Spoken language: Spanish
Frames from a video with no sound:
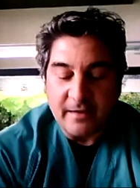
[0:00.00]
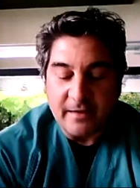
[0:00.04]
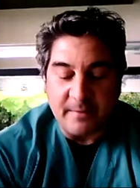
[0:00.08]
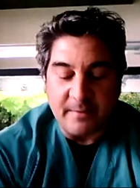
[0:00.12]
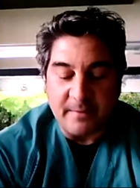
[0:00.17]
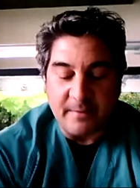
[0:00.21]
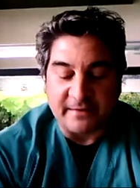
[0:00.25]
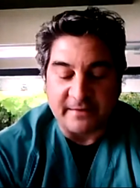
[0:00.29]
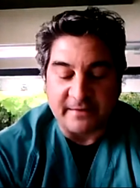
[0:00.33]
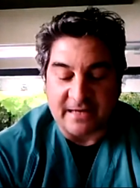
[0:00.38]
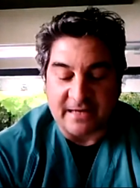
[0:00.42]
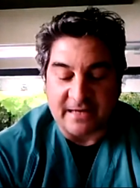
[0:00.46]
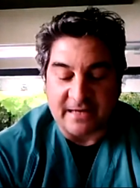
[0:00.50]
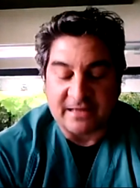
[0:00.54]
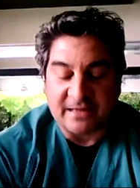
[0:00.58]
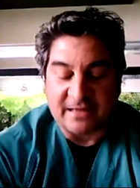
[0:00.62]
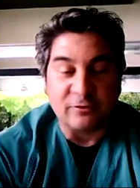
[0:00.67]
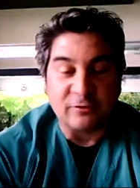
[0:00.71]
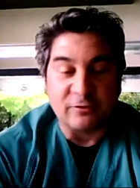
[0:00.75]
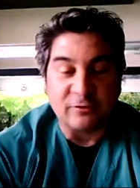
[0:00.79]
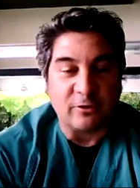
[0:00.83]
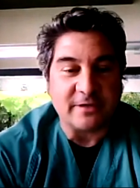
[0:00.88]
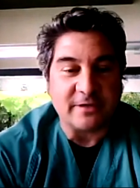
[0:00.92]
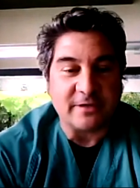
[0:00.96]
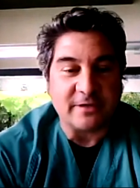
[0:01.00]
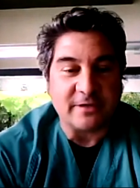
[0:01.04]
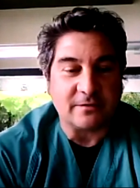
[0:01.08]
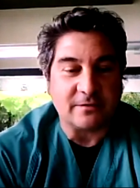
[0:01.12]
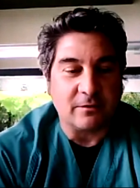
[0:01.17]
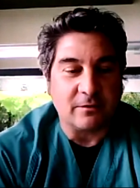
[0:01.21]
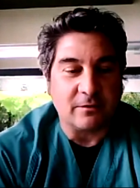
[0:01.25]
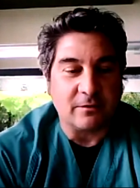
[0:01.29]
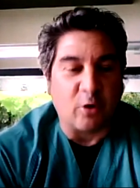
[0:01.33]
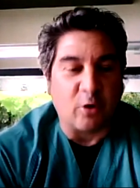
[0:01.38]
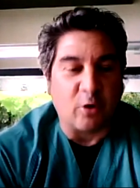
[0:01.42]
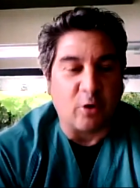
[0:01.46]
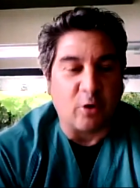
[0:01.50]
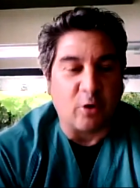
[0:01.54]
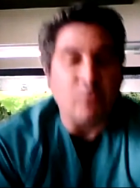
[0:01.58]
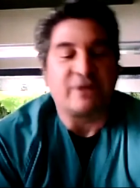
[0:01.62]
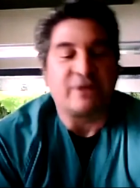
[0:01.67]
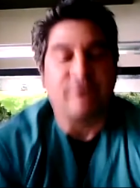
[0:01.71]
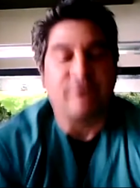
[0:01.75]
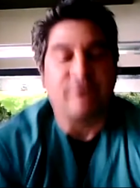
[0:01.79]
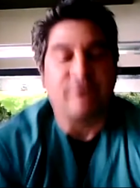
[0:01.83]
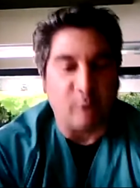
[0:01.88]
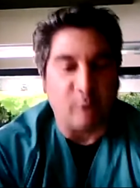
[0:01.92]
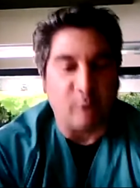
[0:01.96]
y mientras tanto es cómo
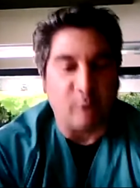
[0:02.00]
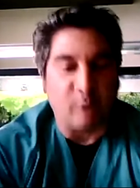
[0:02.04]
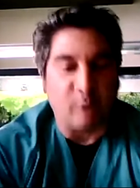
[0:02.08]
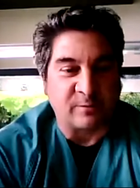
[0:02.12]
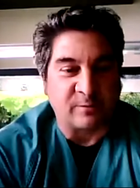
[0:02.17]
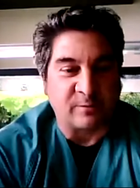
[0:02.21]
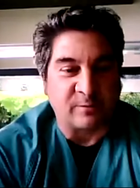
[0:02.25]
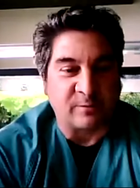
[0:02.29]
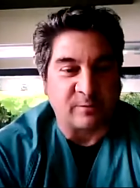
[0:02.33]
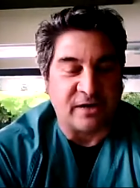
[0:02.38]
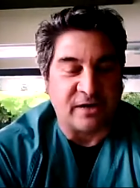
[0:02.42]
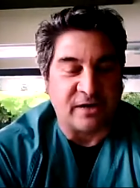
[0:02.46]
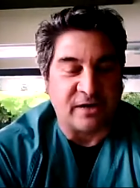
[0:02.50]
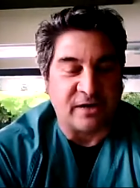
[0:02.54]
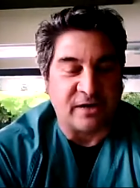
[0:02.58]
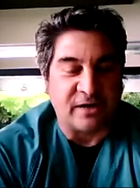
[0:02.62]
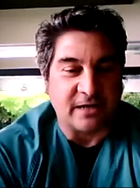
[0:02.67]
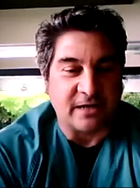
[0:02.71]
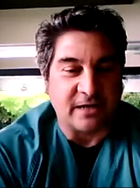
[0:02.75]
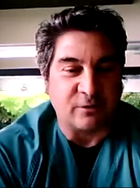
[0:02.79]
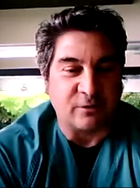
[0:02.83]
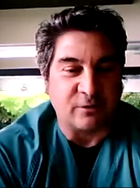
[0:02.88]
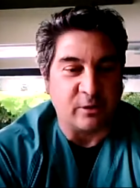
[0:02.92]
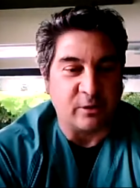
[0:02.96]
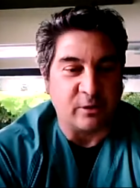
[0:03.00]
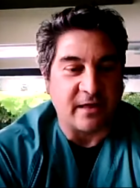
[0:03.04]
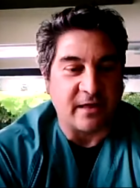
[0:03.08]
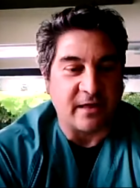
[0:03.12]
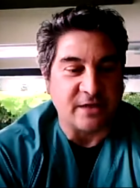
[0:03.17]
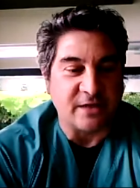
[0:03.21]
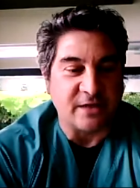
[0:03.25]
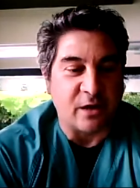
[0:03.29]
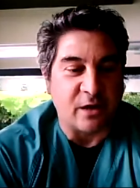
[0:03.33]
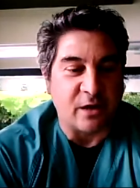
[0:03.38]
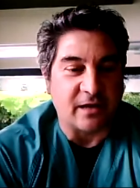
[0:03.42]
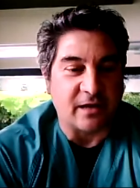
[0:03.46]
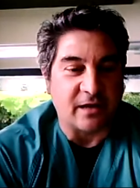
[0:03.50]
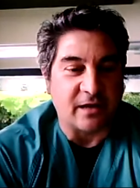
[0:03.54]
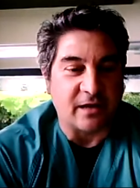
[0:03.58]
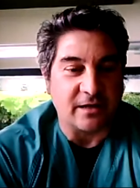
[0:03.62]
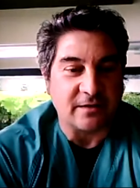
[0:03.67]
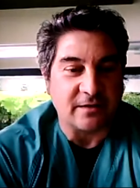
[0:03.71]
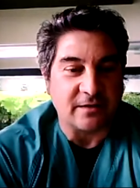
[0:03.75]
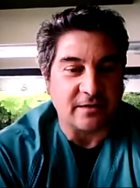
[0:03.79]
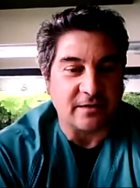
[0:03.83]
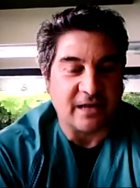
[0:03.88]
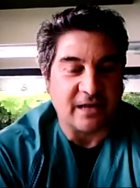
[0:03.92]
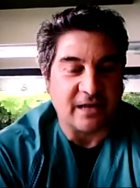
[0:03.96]
se informó a las profesionales de las unidades
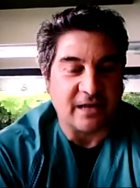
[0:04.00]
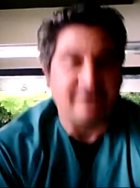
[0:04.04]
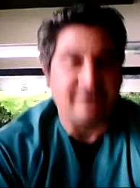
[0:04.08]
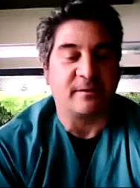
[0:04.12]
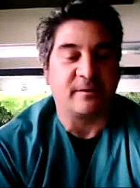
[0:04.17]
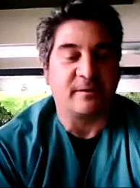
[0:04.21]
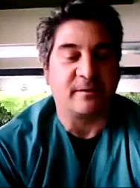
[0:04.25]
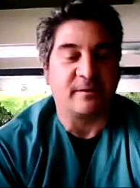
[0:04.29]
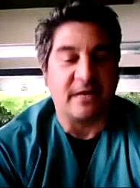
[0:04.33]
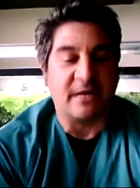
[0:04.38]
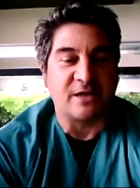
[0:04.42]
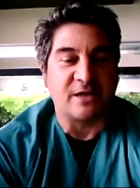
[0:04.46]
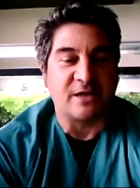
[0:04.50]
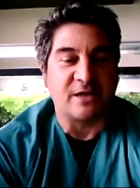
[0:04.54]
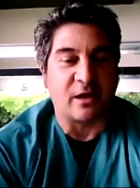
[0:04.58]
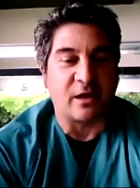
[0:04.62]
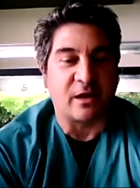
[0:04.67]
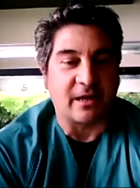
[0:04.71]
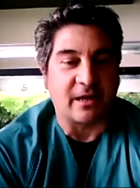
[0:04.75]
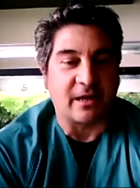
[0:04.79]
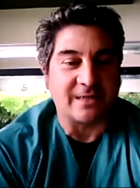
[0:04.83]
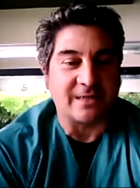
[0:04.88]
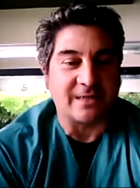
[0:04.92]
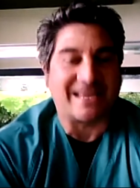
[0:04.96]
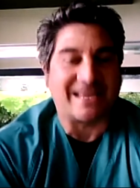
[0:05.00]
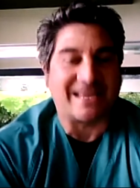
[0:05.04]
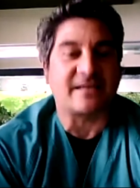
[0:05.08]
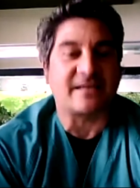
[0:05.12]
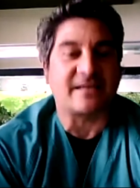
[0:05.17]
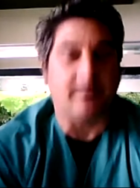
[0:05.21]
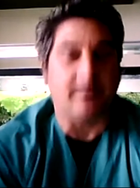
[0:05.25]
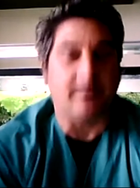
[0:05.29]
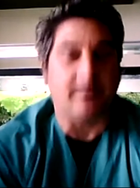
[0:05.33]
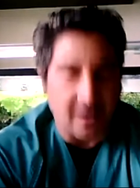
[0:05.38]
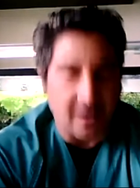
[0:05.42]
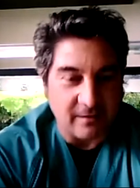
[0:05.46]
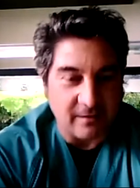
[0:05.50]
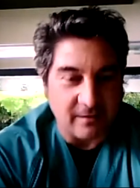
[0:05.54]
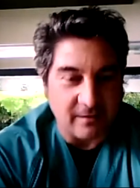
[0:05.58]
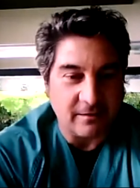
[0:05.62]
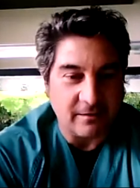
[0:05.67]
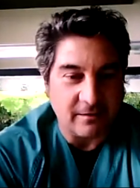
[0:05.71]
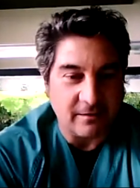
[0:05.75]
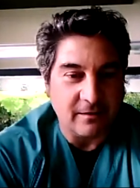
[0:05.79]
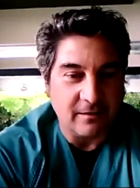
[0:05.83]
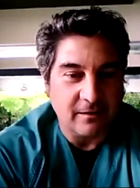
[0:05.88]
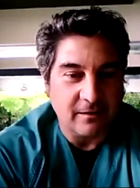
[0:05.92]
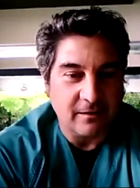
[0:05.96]
neonatales, a las enfermeras neonatales, qué sabían,
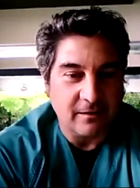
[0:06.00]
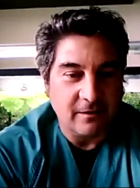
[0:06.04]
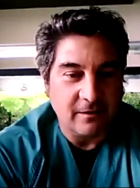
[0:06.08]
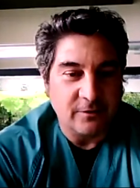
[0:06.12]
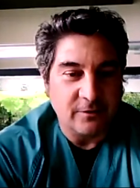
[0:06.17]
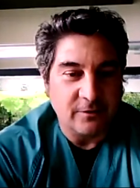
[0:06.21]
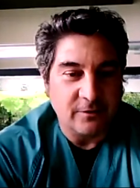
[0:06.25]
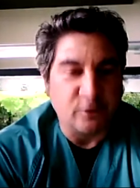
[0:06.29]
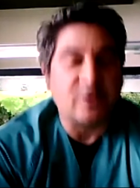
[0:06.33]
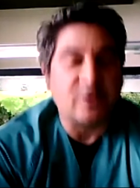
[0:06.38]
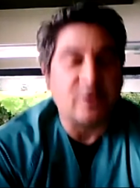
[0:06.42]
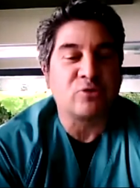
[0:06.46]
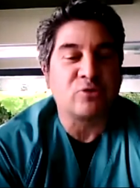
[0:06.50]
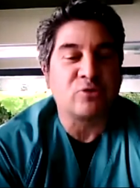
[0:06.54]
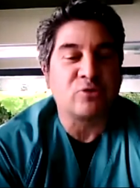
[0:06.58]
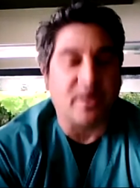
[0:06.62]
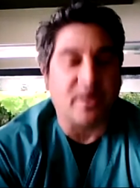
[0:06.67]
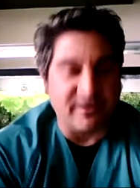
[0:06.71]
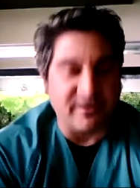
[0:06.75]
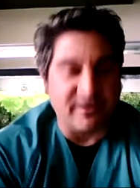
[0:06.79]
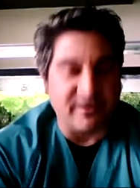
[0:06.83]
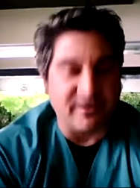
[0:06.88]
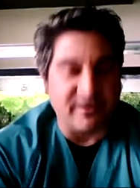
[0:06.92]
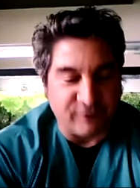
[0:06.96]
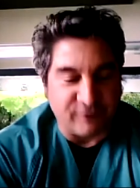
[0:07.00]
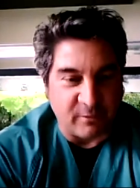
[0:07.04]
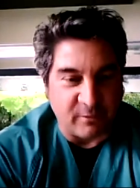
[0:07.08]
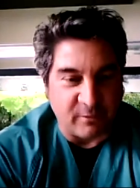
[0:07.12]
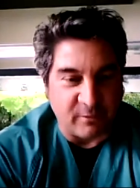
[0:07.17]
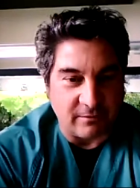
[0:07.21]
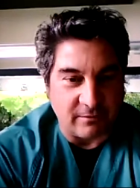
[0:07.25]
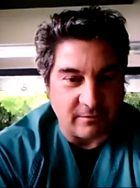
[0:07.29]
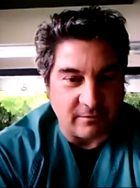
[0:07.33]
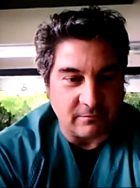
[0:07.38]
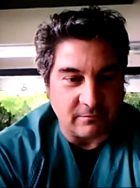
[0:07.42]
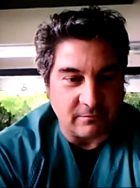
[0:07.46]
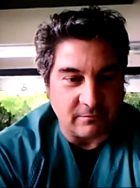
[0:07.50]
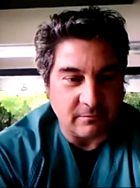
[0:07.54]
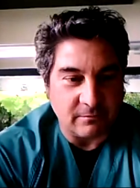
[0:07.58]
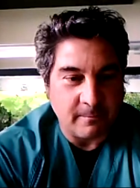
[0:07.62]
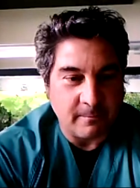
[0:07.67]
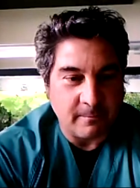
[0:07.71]
dónde buscaban información.